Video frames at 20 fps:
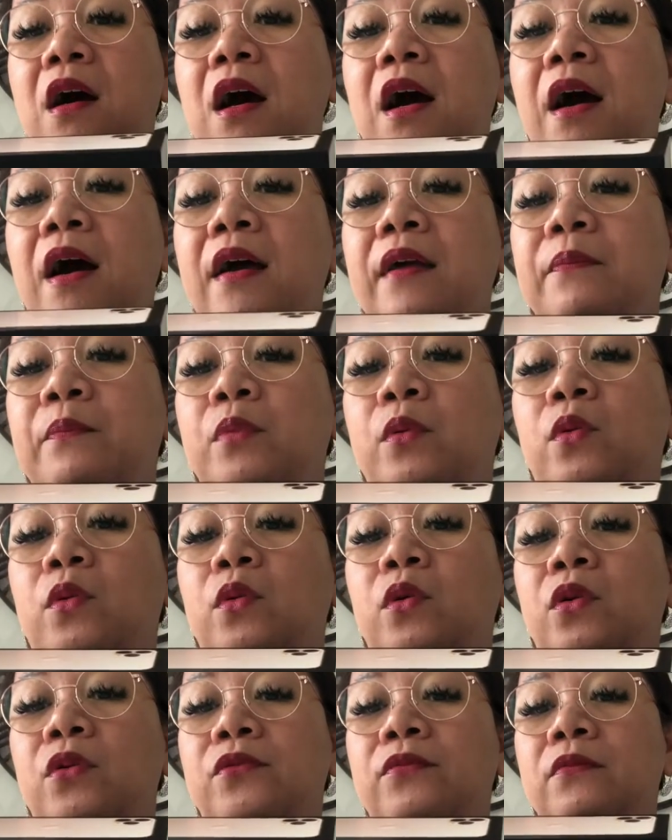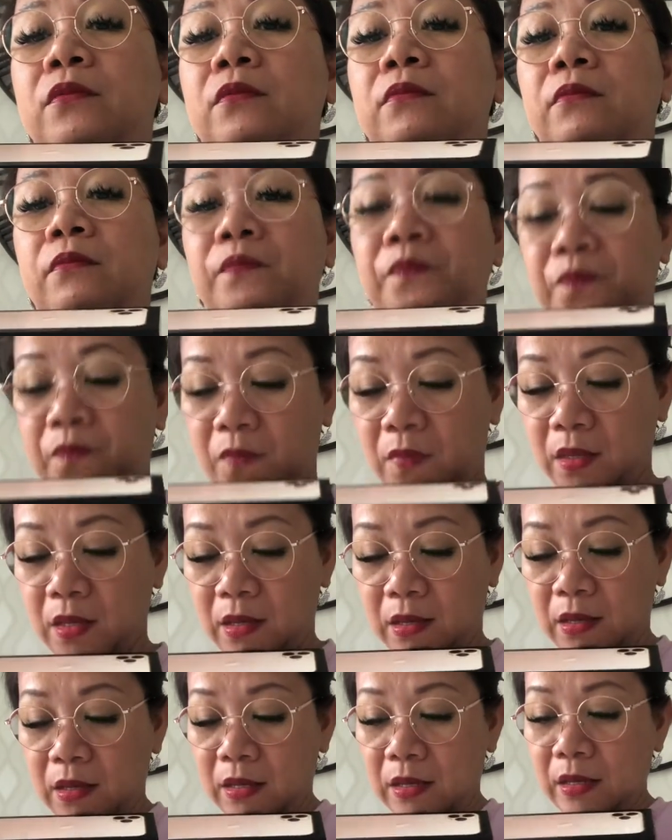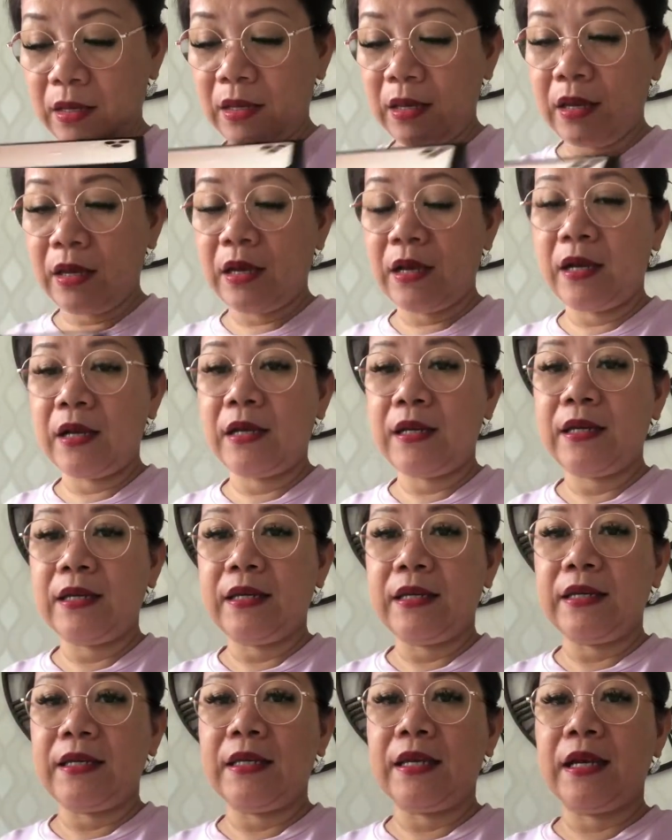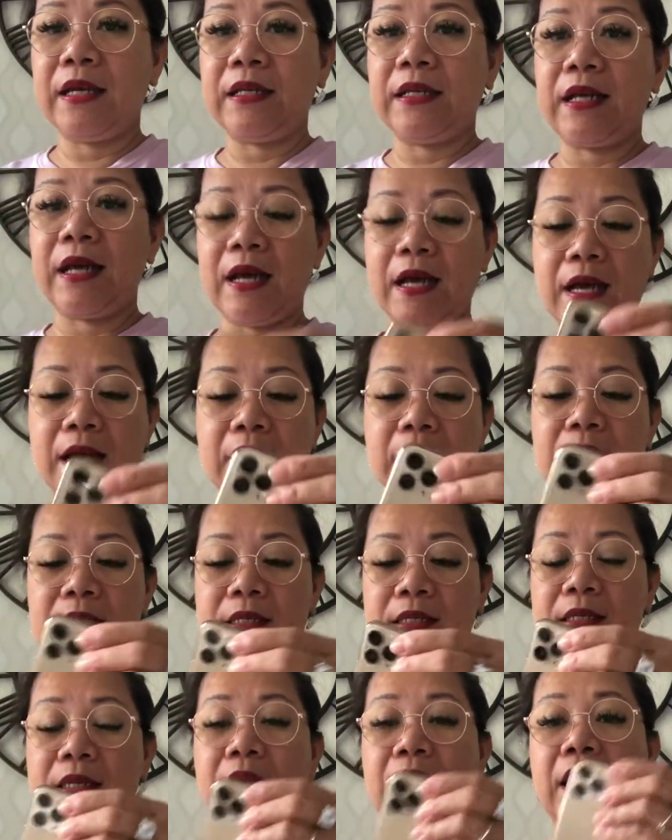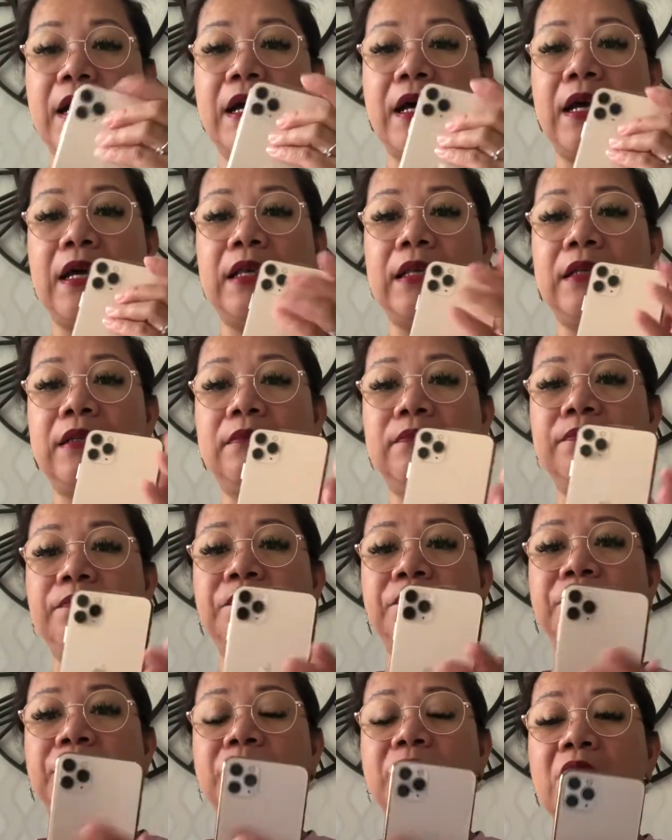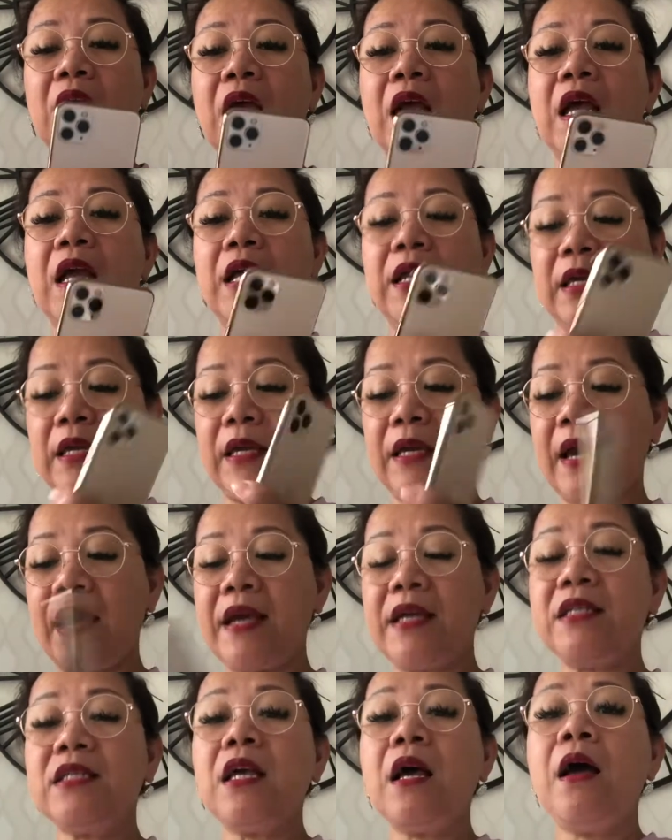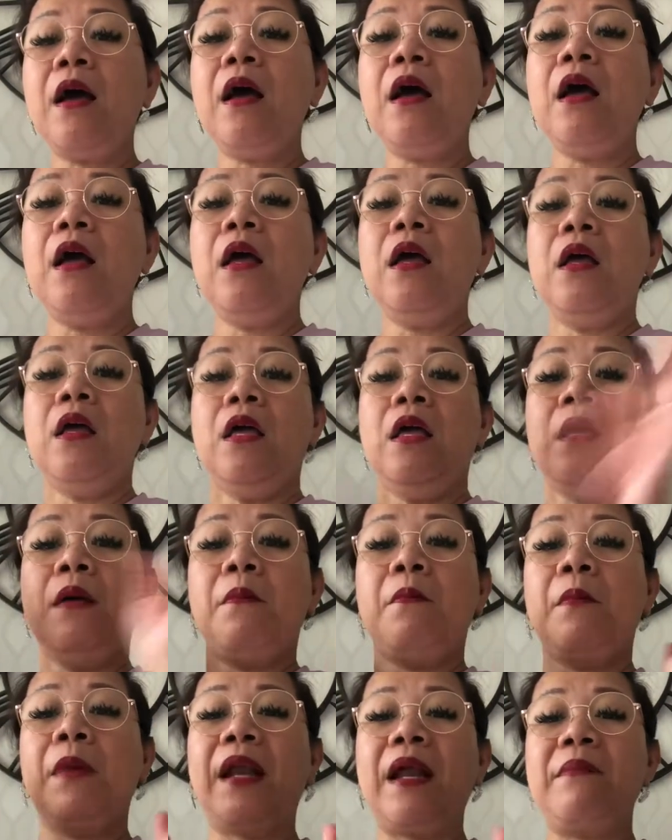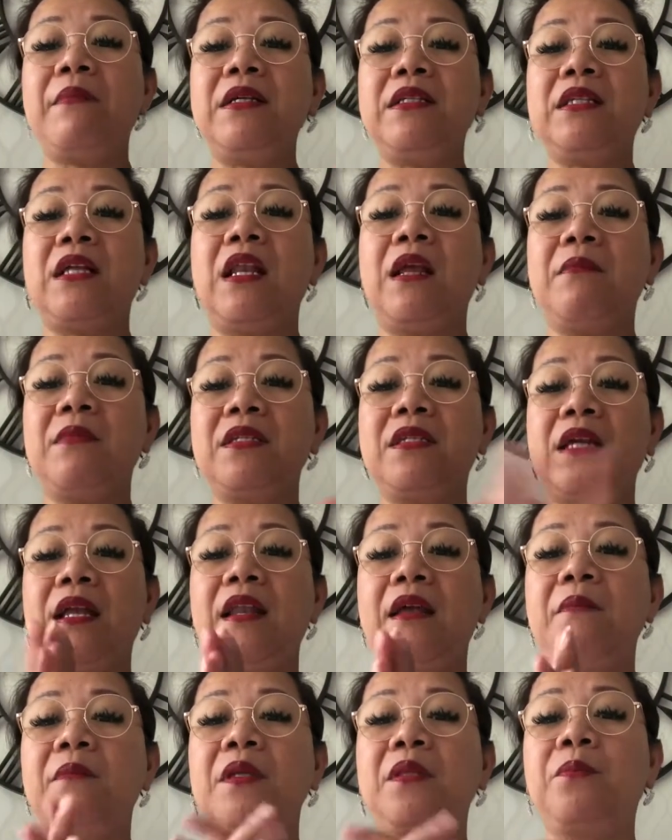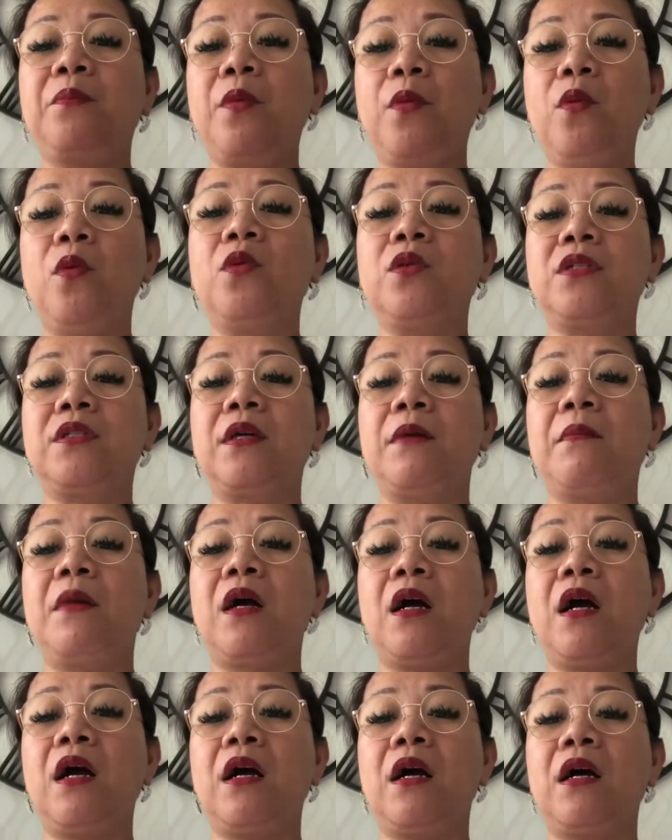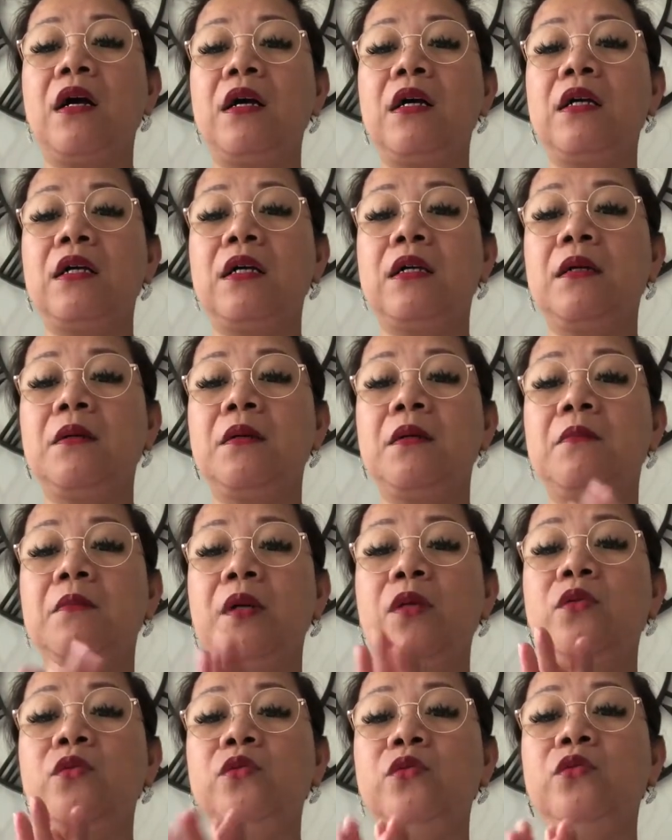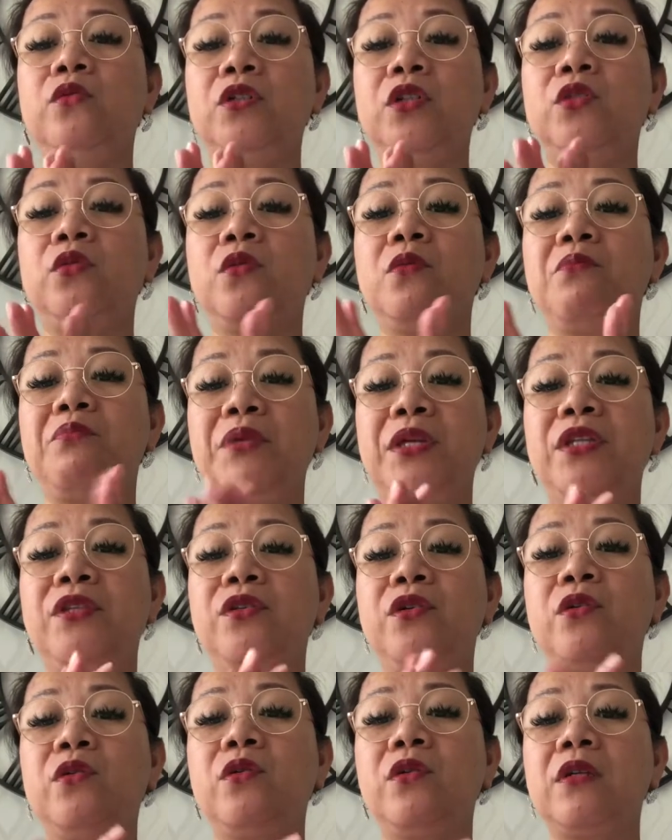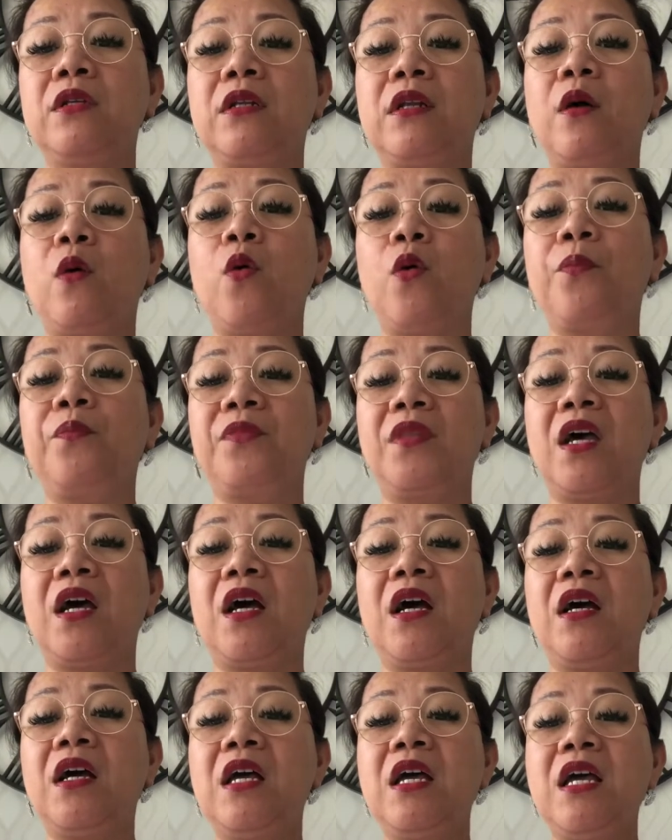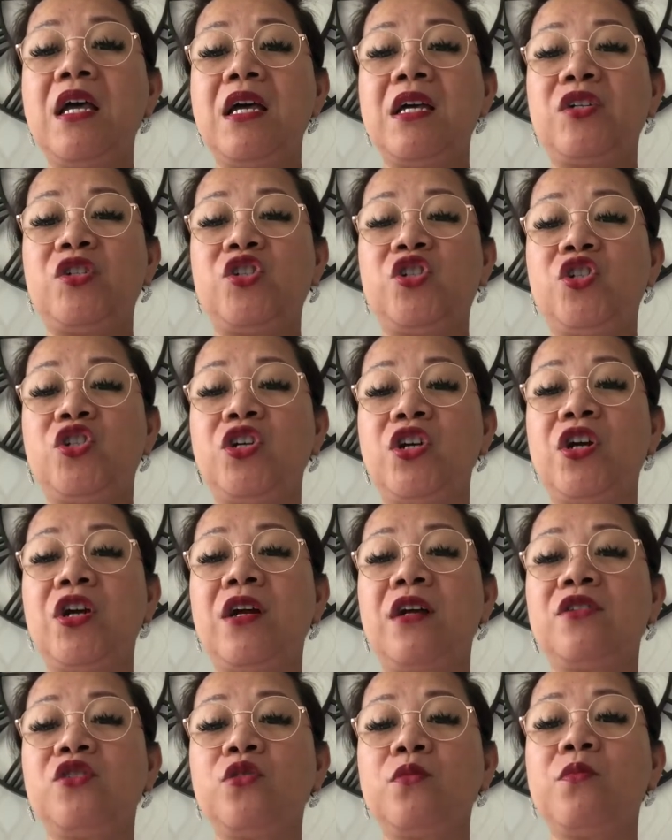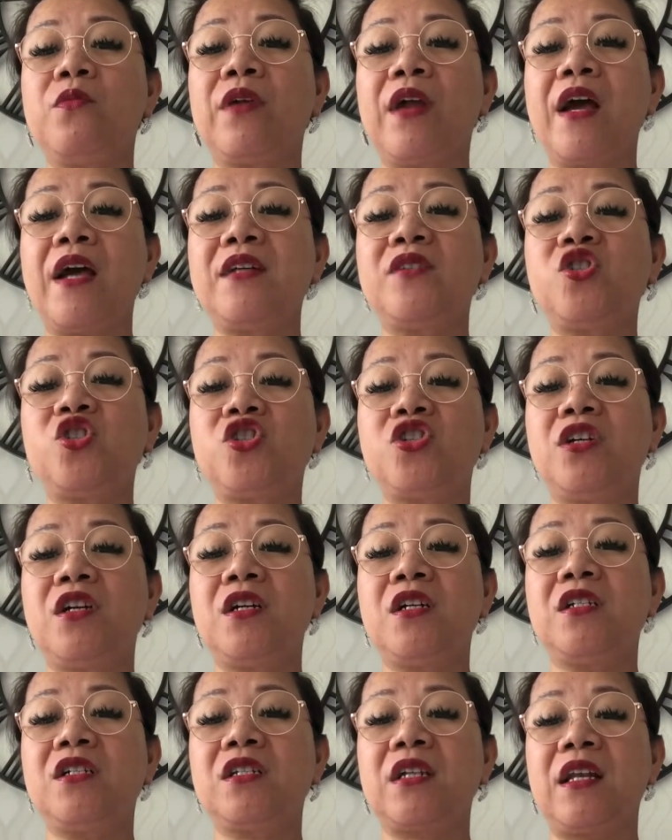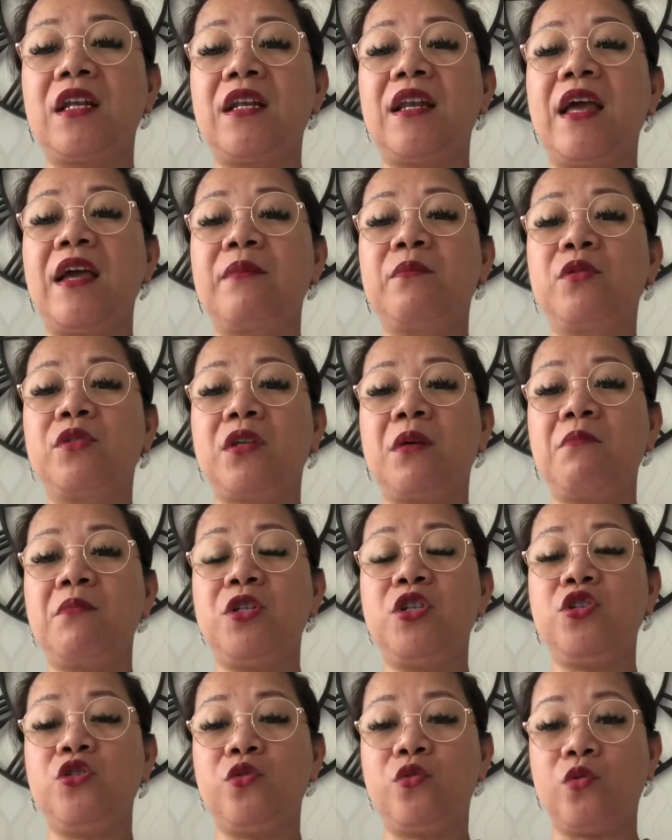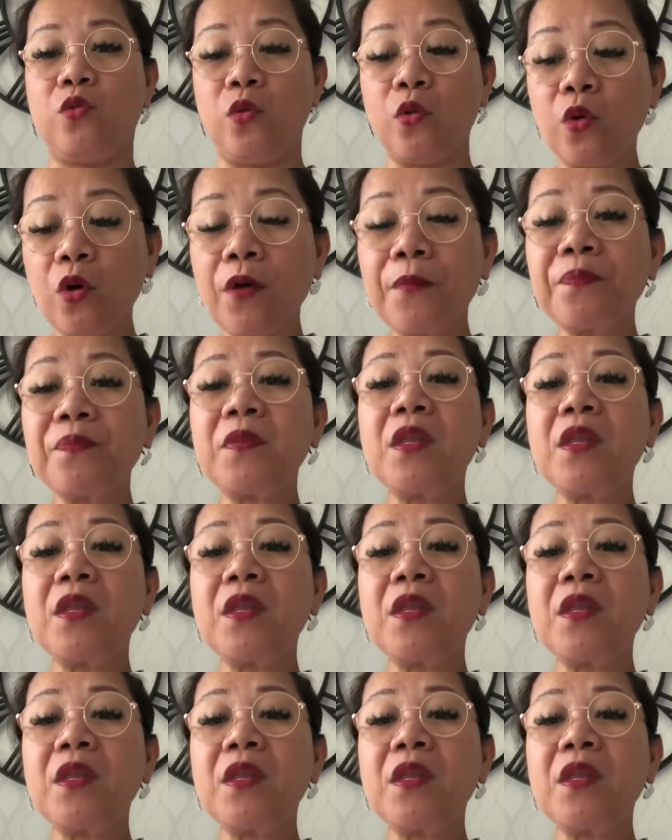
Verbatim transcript: iPhone. Kaya, yan guys. Yan. Mm. Kaya guys, maraming salamat-salamat po sa mga manunod nitong video. Hope na share, subscribe, shares, and like po sa video ko.